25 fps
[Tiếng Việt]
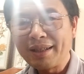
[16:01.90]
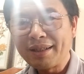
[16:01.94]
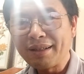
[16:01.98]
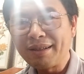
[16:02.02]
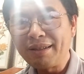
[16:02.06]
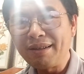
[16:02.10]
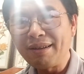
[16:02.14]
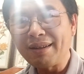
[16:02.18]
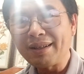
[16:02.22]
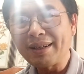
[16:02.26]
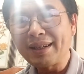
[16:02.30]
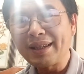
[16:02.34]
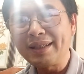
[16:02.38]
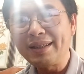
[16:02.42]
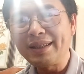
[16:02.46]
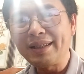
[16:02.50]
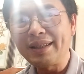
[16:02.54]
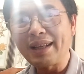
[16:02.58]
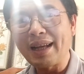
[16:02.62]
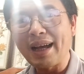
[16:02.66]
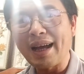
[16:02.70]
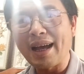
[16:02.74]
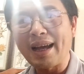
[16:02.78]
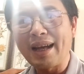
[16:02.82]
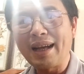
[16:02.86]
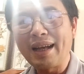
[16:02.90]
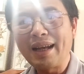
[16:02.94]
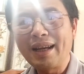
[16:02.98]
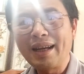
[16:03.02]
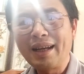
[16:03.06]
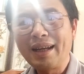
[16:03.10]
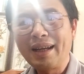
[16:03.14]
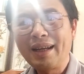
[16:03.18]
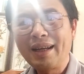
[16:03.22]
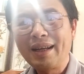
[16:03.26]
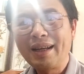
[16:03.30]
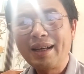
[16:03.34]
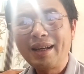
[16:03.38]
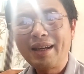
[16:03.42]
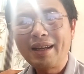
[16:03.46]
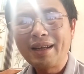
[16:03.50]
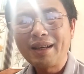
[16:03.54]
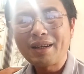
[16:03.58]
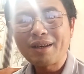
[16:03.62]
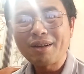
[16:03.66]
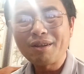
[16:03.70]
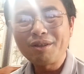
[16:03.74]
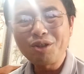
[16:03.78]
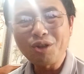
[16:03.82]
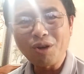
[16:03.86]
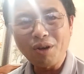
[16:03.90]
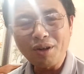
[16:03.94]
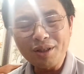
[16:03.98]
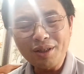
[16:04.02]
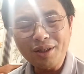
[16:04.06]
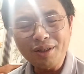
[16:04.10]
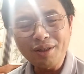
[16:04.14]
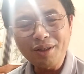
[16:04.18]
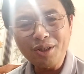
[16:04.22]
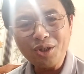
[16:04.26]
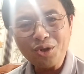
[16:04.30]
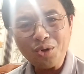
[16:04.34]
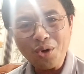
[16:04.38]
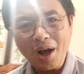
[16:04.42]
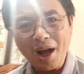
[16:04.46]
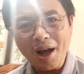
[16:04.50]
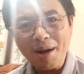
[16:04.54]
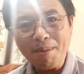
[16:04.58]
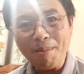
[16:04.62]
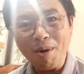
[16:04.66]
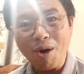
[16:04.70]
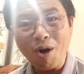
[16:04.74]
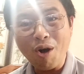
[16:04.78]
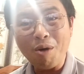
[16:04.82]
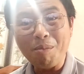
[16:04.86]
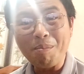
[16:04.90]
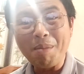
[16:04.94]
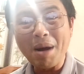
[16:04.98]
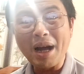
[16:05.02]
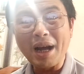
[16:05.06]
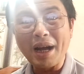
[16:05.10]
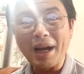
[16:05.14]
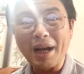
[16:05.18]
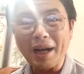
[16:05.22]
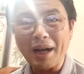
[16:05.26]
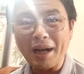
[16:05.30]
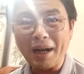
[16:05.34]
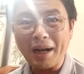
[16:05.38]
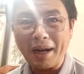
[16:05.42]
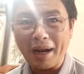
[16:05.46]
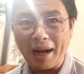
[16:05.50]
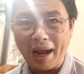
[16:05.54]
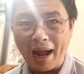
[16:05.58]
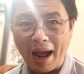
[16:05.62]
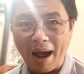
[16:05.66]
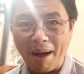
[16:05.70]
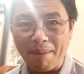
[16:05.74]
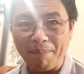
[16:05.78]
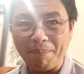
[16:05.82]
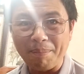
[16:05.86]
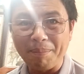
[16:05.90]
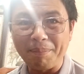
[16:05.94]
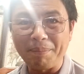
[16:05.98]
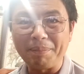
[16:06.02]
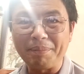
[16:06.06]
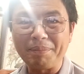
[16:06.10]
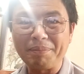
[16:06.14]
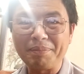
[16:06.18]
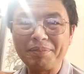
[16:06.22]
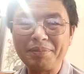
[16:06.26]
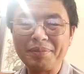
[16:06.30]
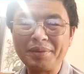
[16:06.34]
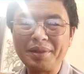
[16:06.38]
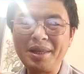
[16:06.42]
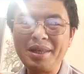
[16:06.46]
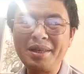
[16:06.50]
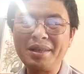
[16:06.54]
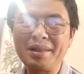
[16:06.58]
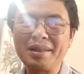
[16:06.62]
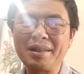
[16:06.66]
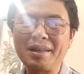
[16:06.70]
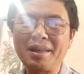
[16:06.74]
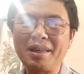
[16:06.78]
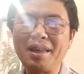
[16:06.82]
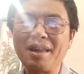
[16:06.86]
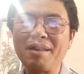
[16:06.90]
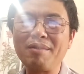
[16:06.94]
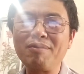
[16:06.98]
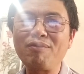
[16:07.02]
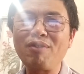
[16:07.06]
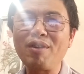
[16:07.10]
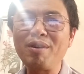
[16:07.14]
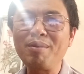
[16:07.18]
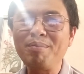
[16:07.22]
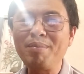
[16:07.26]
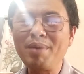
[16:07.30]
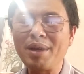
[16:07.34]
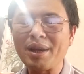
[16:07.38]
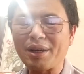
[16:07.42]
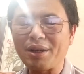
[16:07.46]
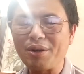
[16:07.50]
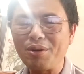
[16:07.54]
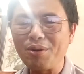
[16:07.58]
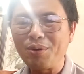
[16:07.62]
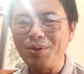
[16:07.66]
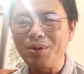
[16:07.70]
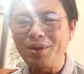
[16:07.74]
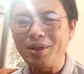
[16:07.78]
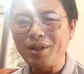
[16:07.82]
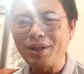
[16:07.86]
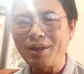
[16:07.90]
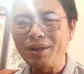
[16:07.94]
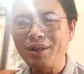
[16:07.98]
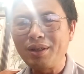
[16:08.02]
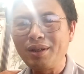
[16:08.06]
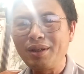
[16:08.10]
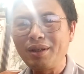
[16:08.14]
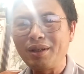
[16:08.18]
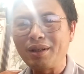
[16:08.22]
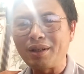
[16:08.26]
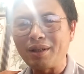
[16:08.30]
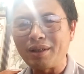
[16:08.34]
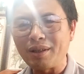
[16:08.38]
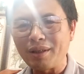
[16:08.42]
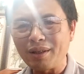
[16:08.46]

nói rõ cái gì ạ nói rõ chứ xóa bỏ mặc cảm định kiến phân biệt đối xử